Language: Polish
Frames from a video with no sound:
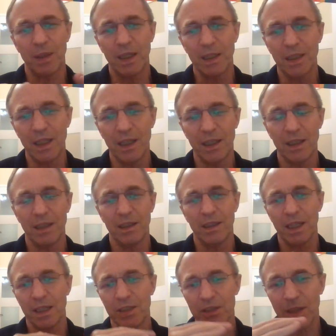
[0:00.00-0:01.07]
a nie
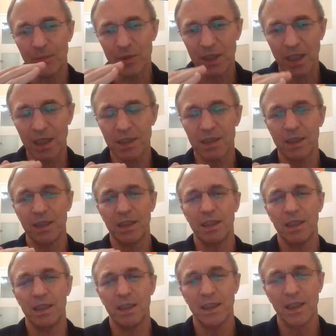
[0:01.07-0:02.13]
jakiś
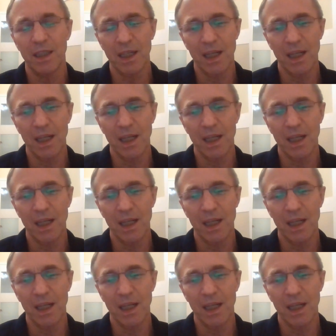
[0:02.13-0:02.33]
abstrakcyjny